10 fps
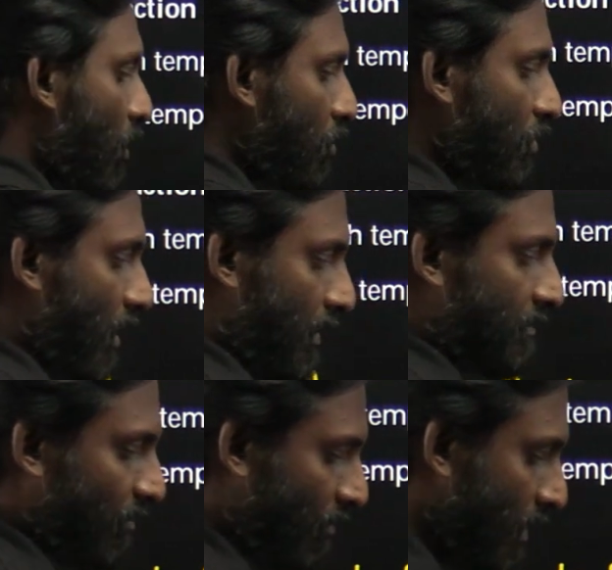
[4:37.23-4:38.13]
తగ్గుతున్నాయి
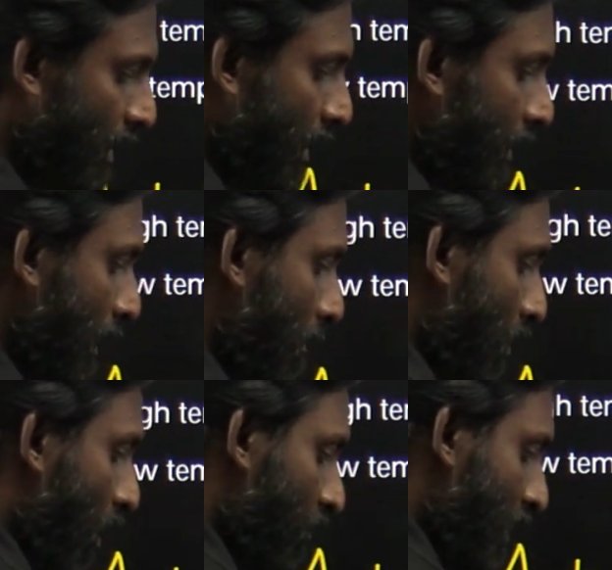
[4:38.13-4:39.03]

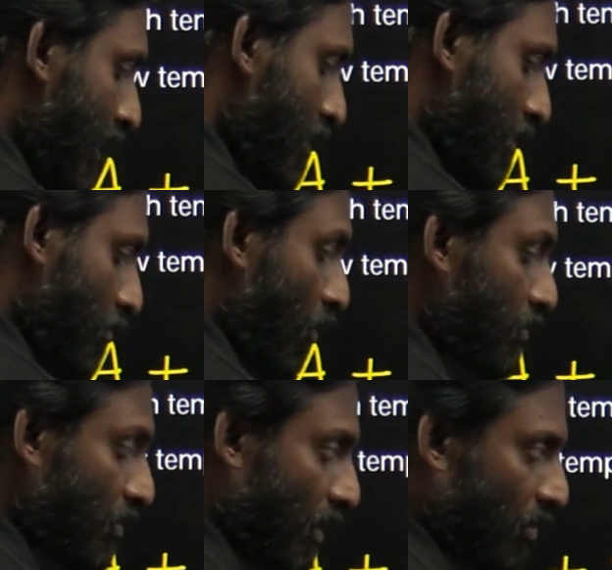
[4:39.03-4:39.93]
నెంబర్ ఆఫ్ గ్యాసెస్
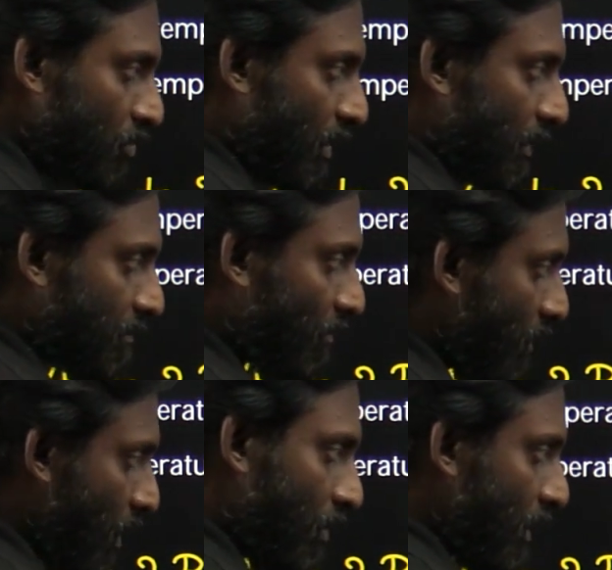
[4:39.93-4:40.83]
మోల్స్ తగ్గుతున్నాయి
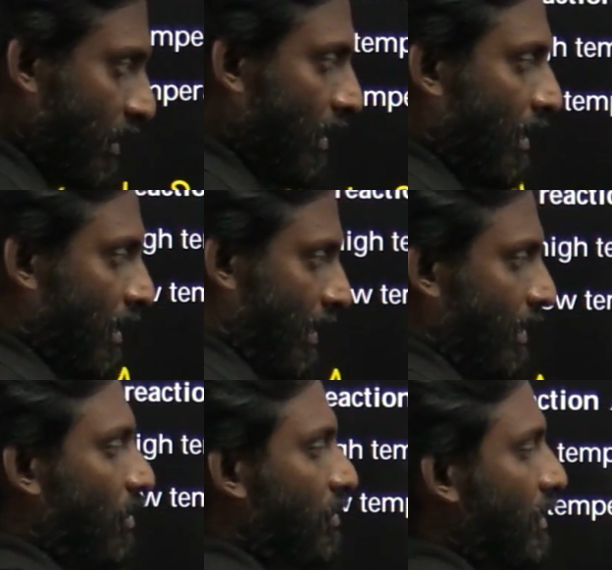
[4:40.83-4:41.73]
అవునా
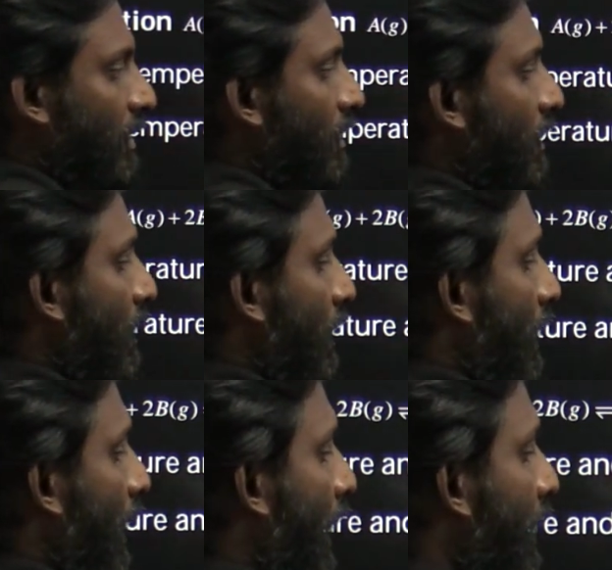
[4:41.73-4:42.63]
రెండోది
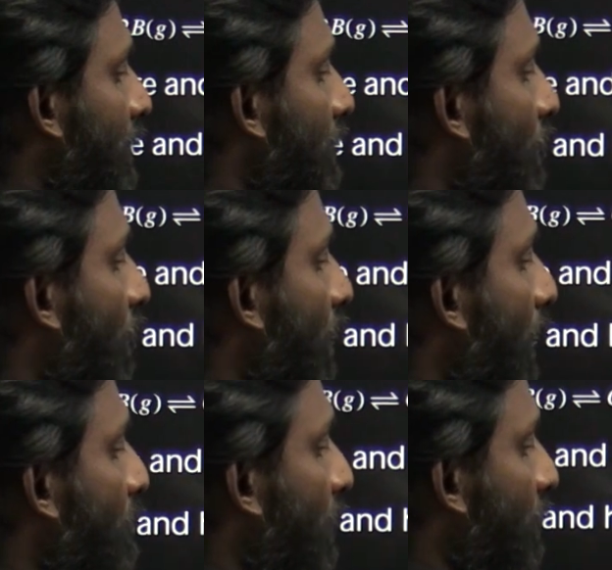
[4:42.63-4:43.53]
హీట్ని
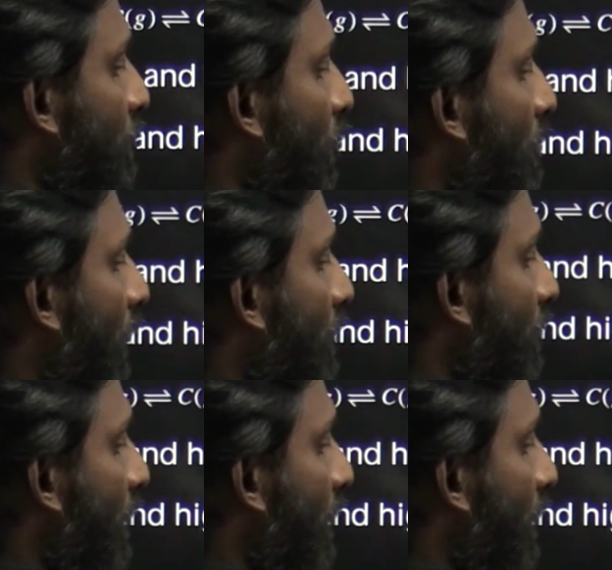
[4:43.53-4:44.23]
కూడా ప్రొడక్ట్స్తో పాటు